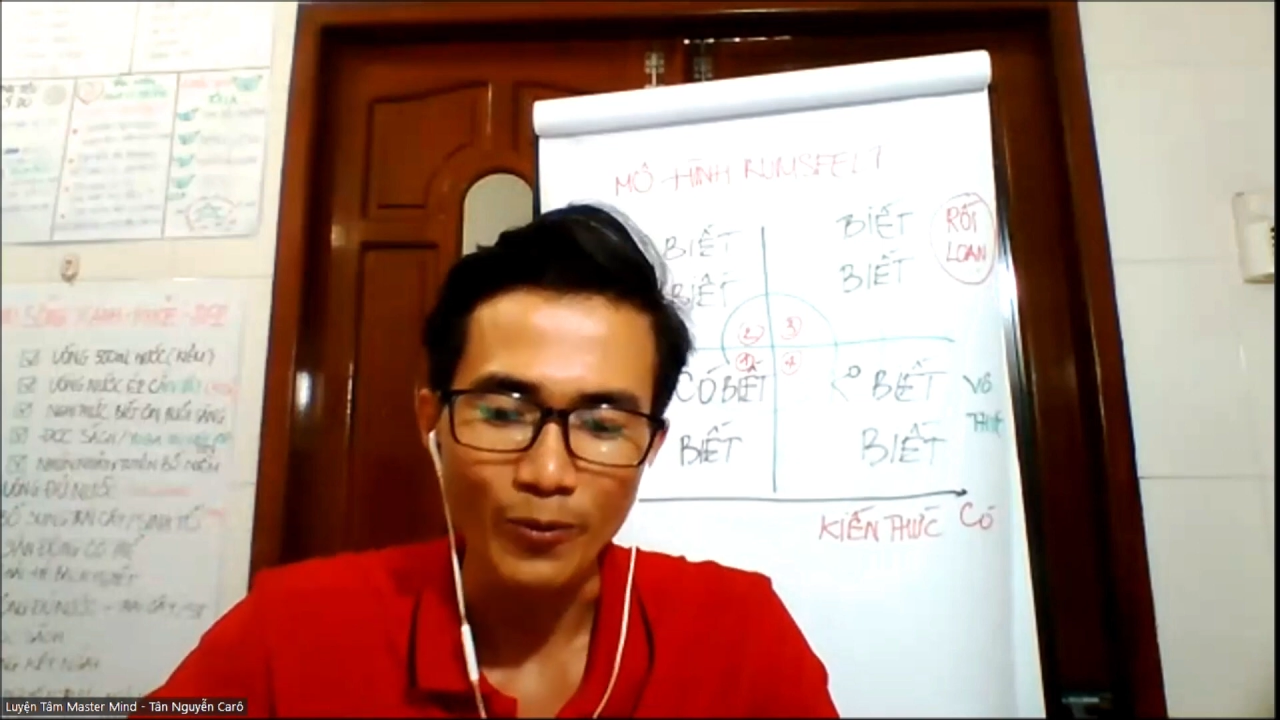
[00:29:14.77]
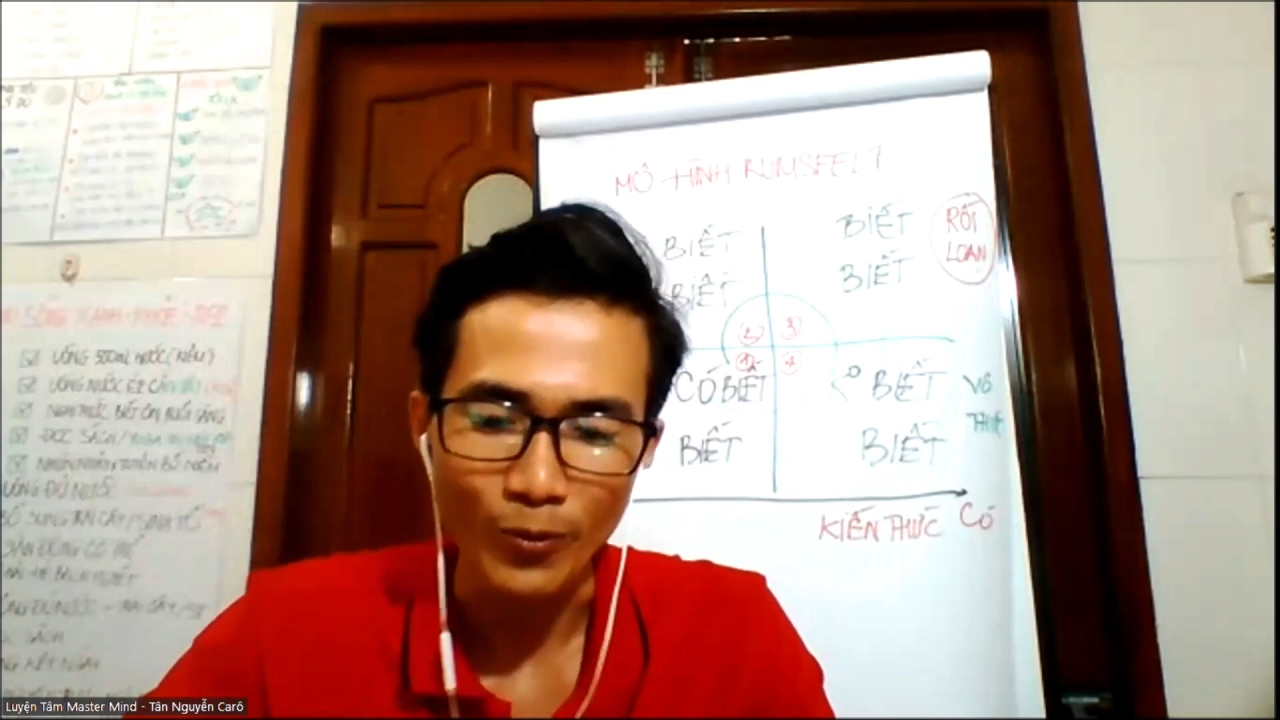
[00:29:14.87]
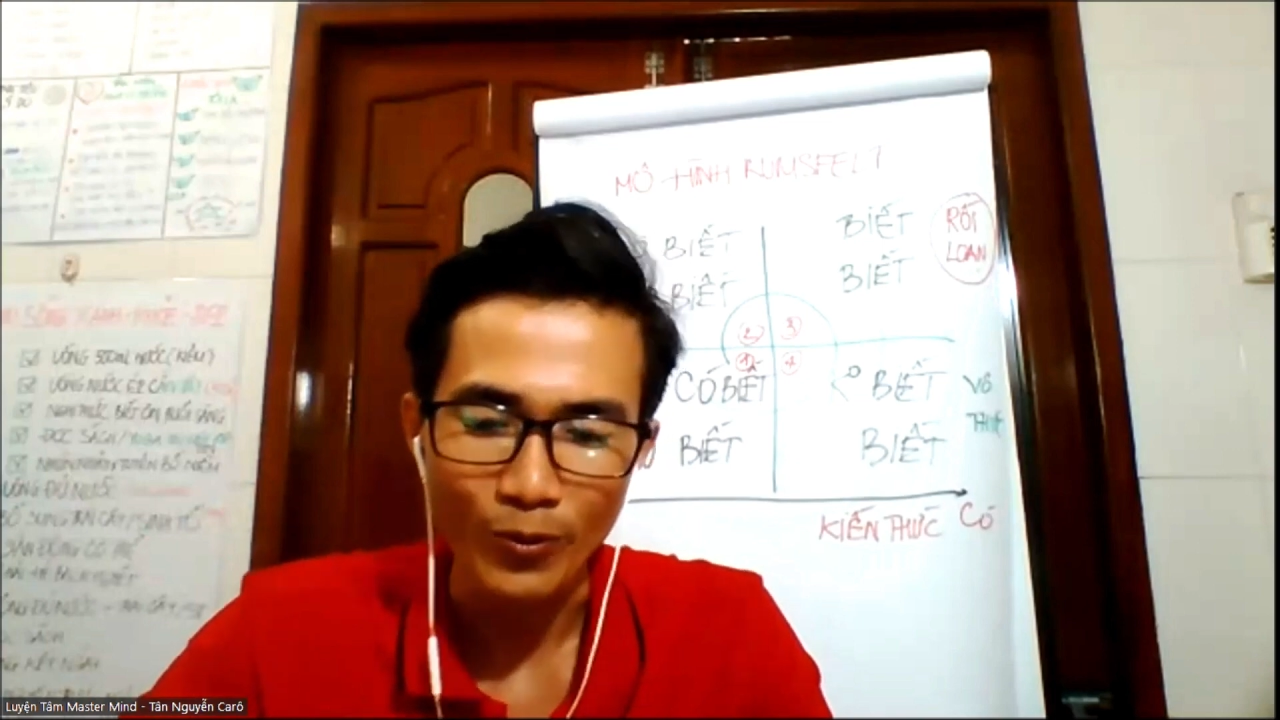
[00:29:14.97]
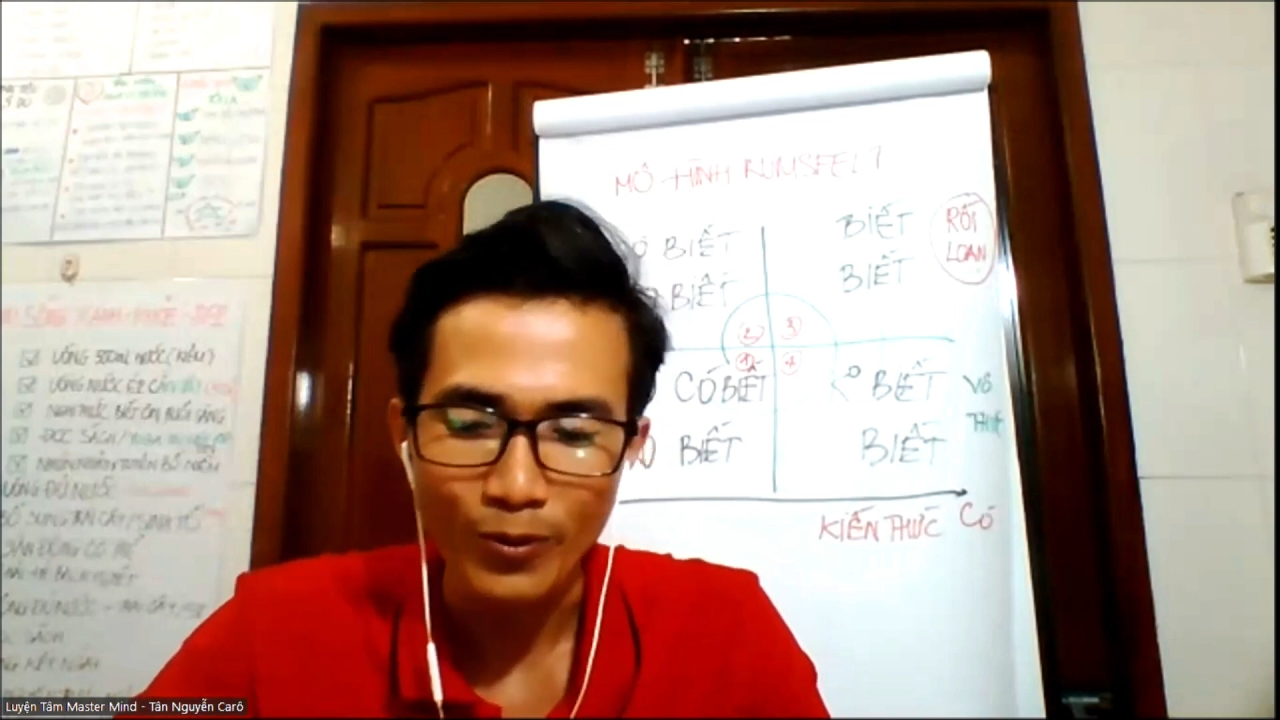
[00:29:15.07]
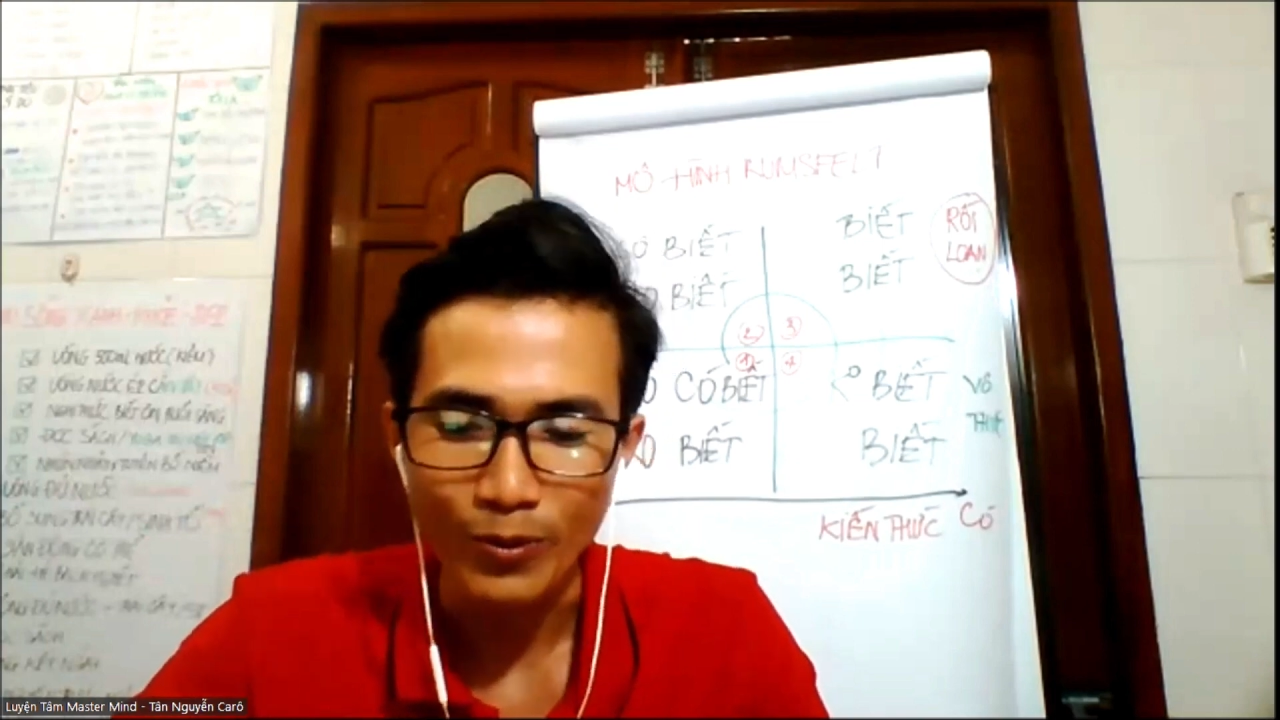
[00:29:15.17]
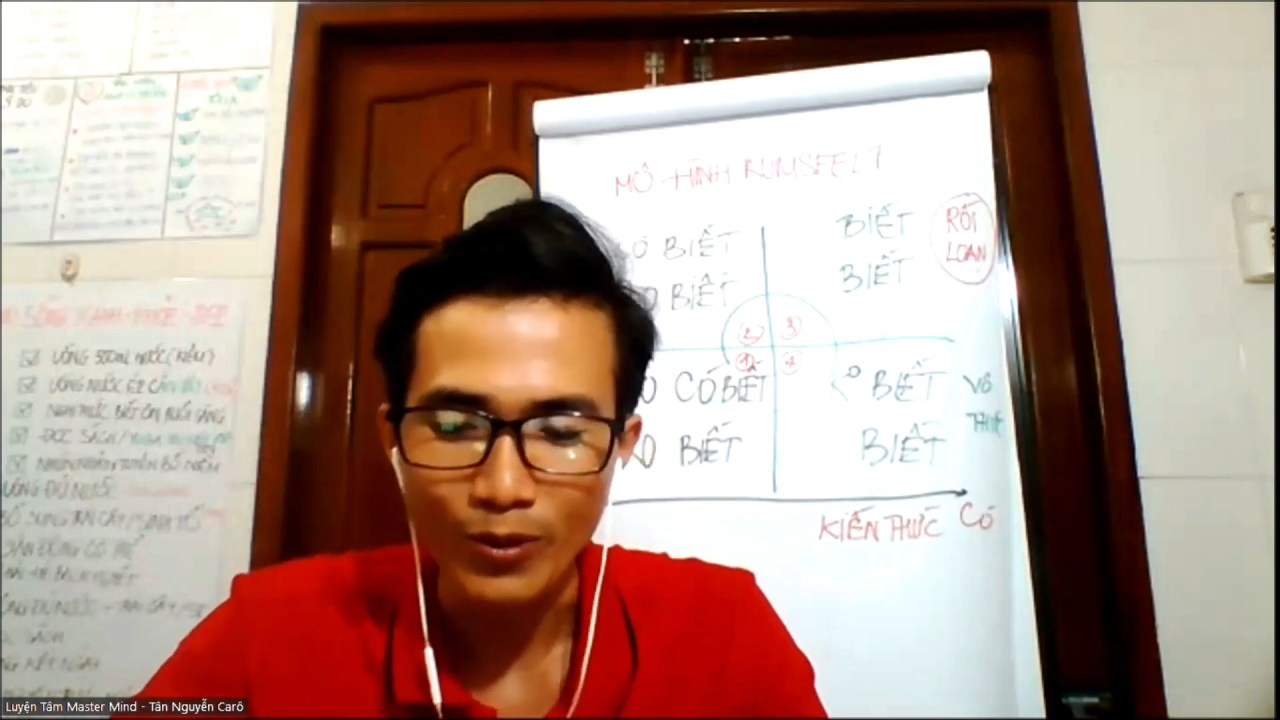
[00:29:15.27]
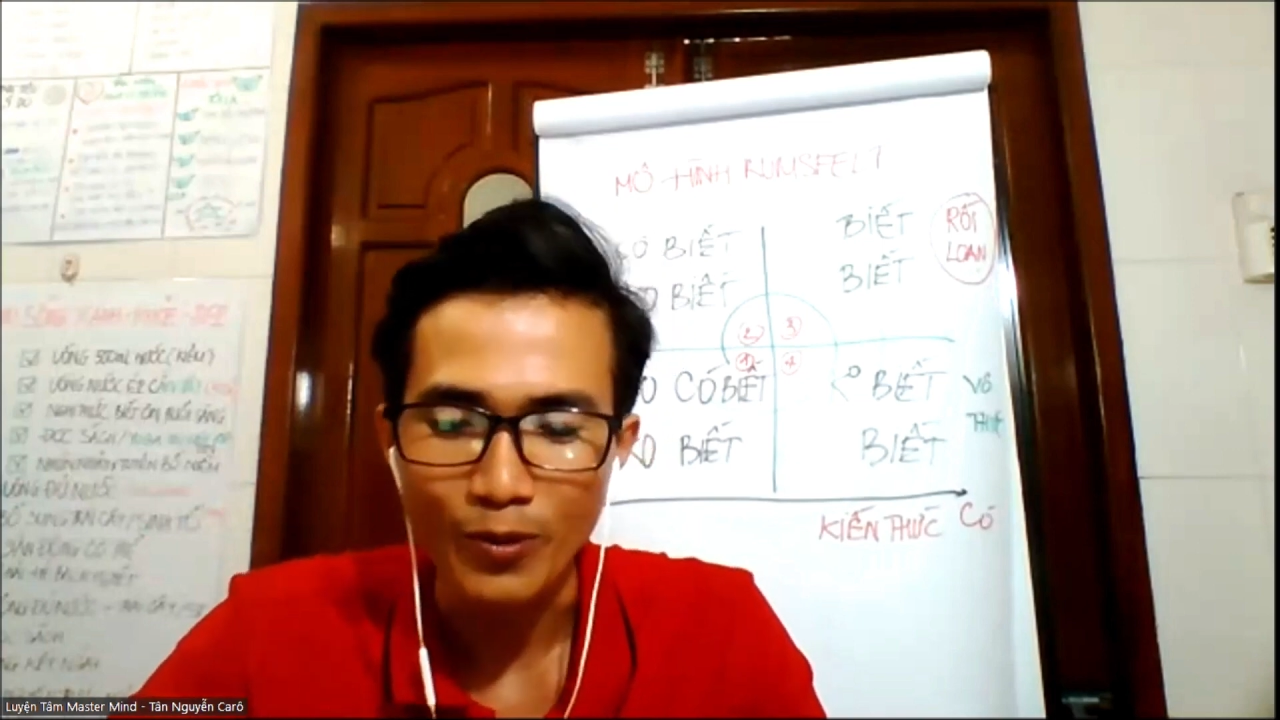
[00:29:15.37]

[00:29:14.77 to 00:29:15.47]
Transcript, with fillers: của của